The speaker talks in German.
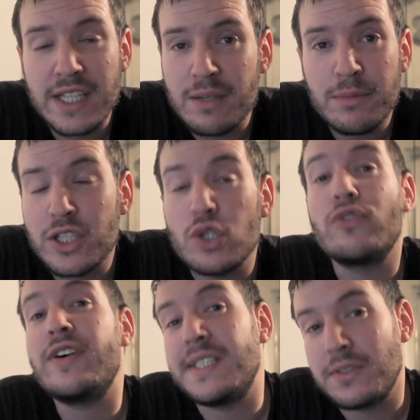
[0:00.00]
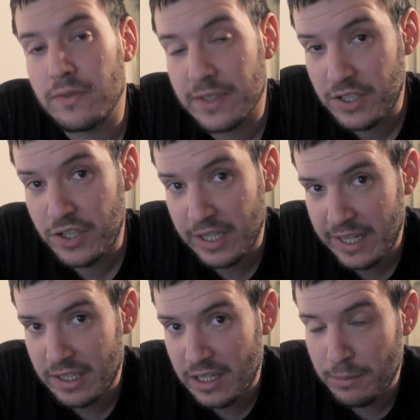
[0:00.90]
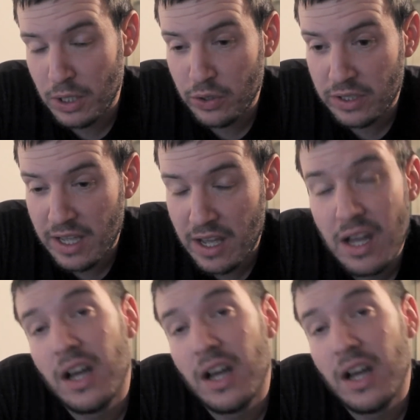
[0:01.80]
damit ich auch weiß, von was ich hier rede, liebe Leute, ja.